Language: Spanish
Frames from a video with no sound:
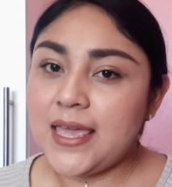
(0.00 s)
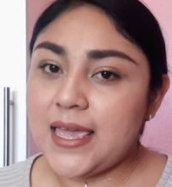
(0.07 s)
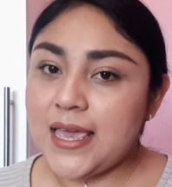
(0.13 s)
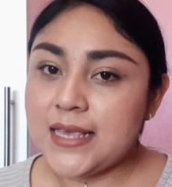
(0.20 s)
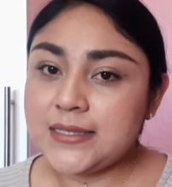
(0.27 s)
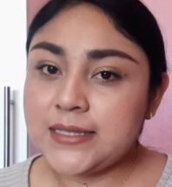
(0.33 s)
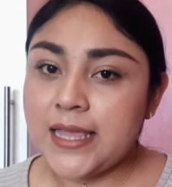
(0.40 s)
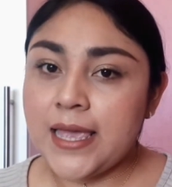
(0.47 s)

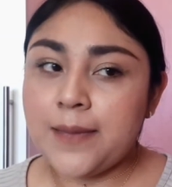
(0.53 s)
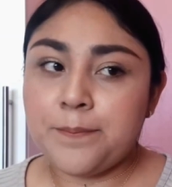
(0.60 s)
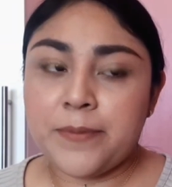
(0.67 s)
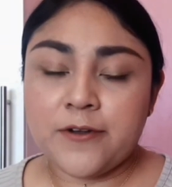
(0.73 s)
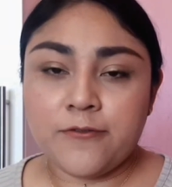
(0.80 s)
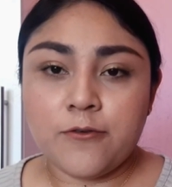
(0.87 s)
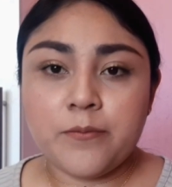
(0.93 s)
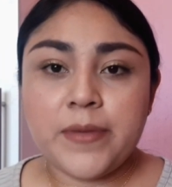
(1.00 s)
este
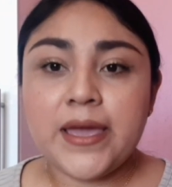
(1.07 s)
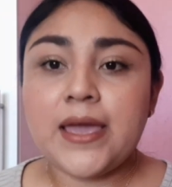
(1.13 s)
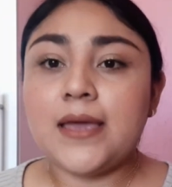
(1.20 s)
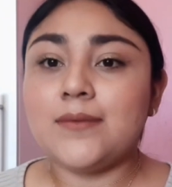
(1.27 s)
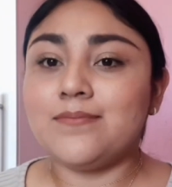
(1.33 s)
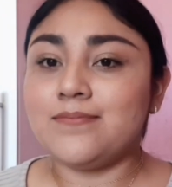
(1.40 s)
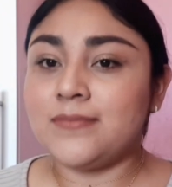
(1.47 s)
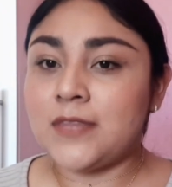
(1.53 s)
perfume
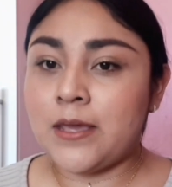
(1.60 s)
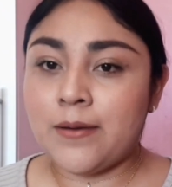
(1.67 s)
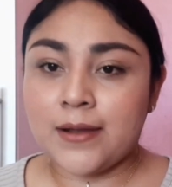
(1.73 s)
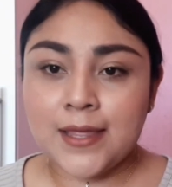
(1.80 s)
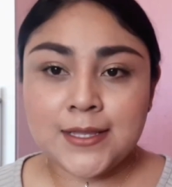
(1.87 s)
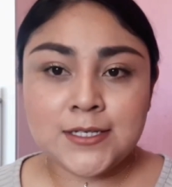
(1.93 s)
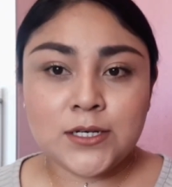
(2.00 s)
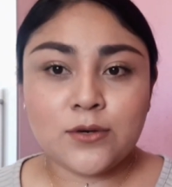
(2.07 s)
de
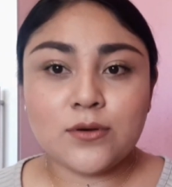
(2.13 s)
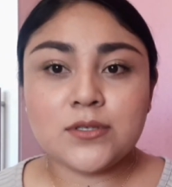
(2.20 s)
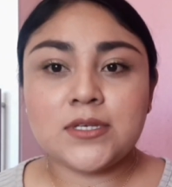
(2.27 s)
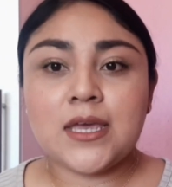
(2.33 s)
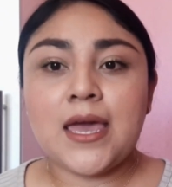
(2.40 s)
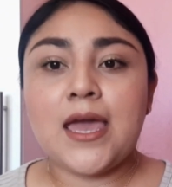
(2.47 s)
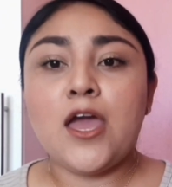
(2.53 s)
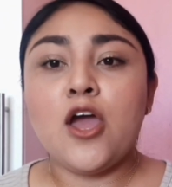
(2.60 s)
verdad chicos
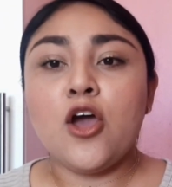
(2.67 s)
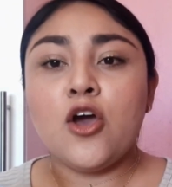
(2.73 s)
que